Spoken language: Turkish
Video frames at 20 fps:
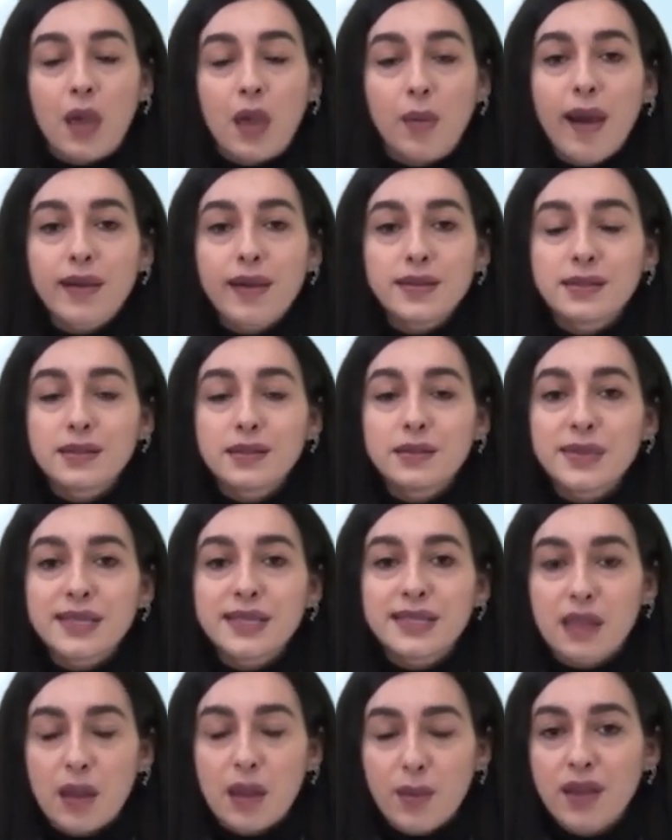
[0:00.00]
E,
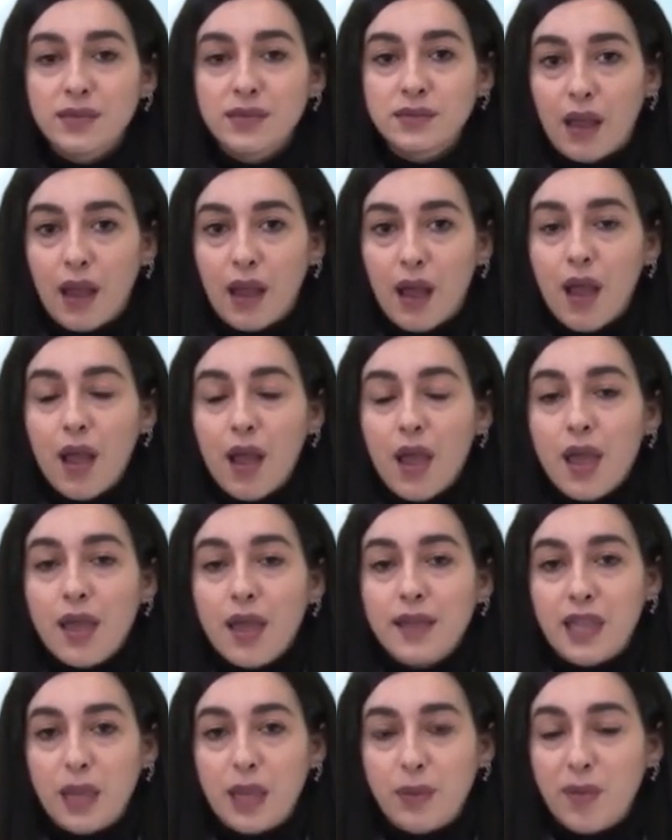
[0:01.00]
baktığımız zaman da
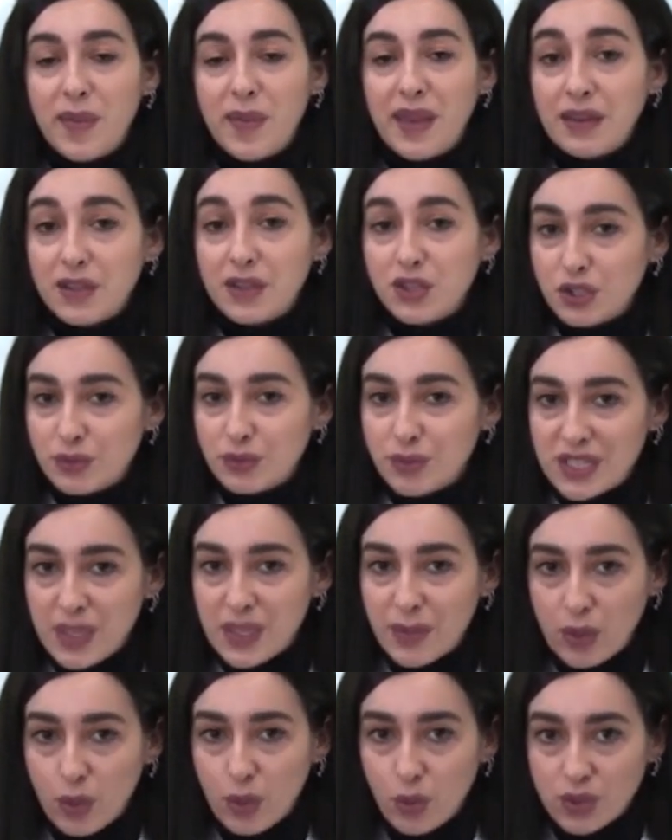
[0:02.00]
TBMM'nin
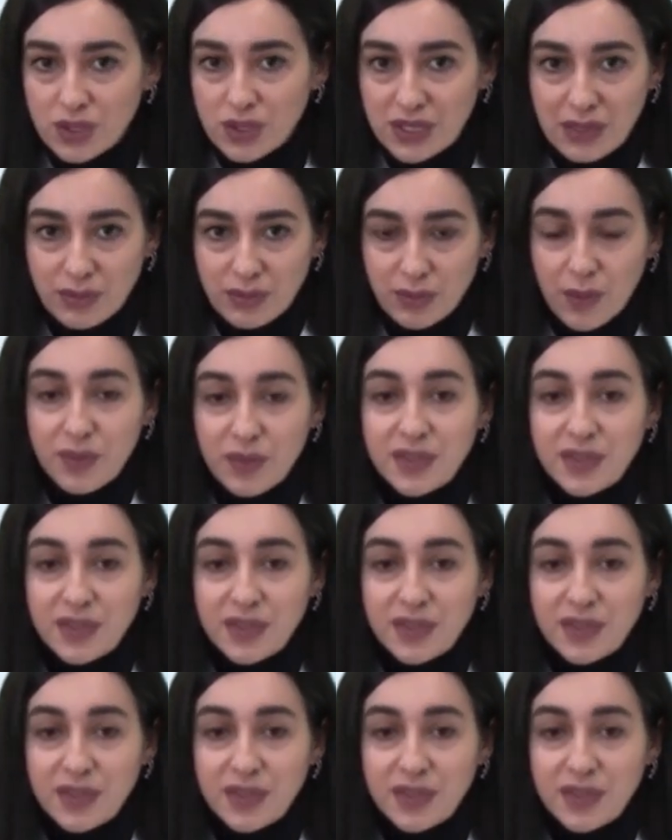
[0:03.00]
açılması 1920,